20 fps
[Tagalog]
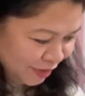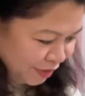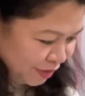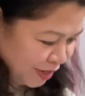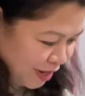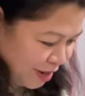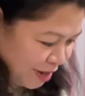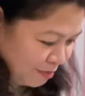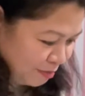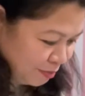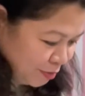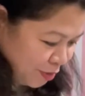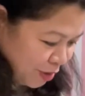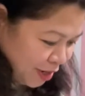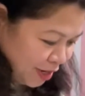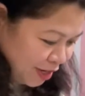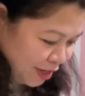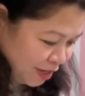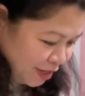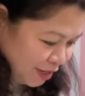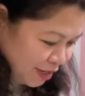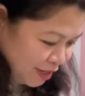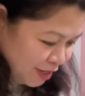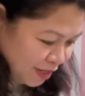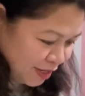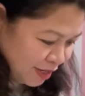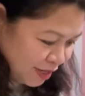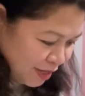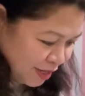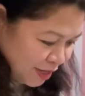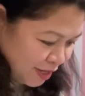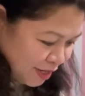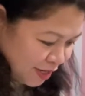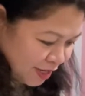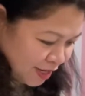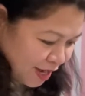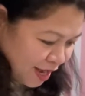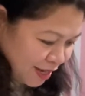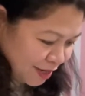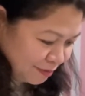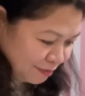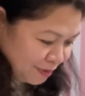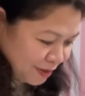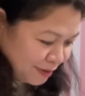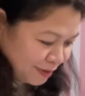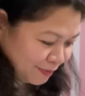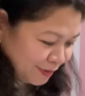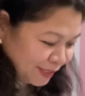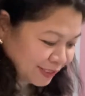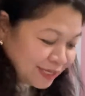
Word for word: Siyempre. Siyempre galing Pilipinas.